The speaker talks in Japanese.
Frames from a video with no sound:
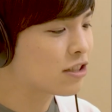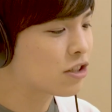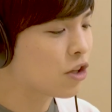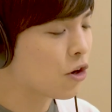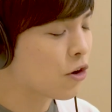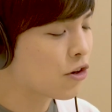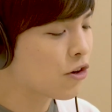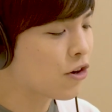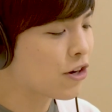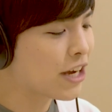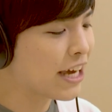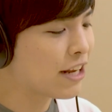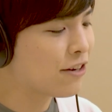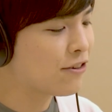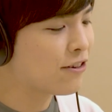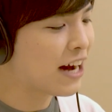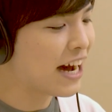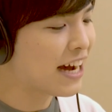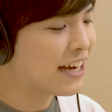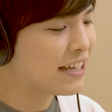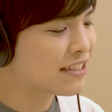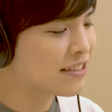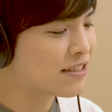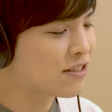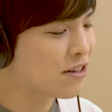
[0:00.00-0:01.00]
んとろける
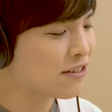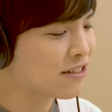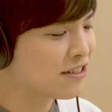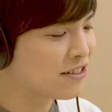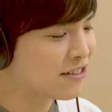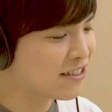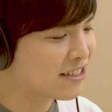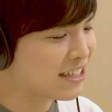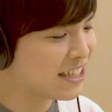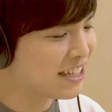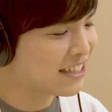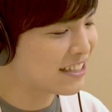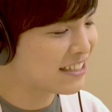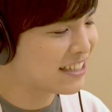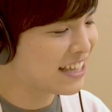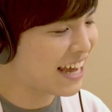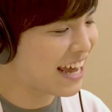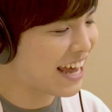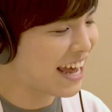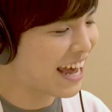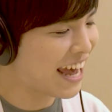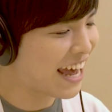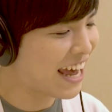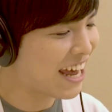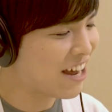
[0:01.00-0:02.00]
アイスとクッキーっ
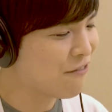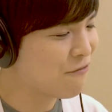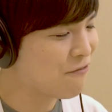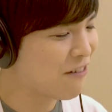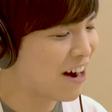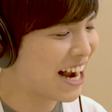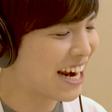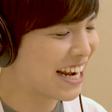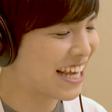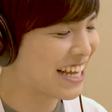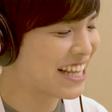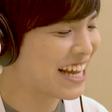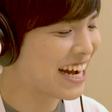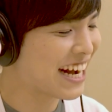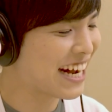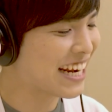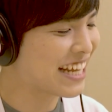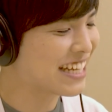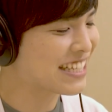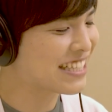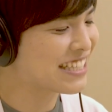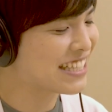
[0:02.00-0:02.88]
て我ながら